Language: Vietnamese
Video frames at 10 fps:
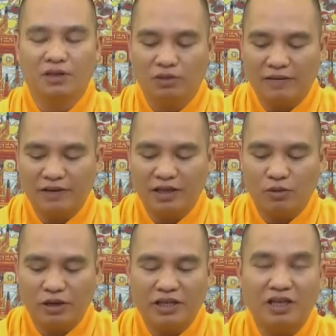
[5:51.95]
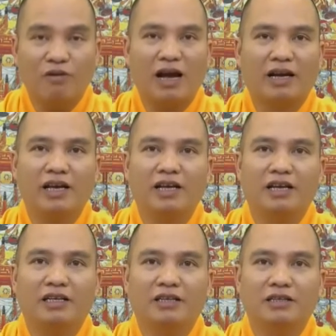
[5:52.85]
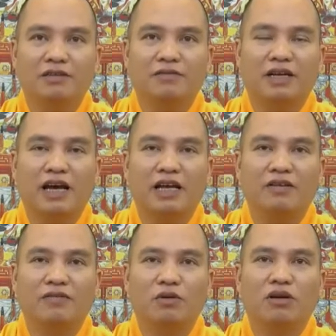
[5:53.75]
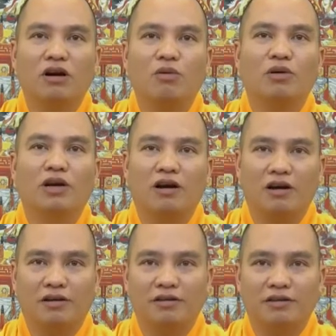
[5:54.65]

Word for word: chúng ta phải hiểu luật nhân quả đây là sự vận hành vốn có của nó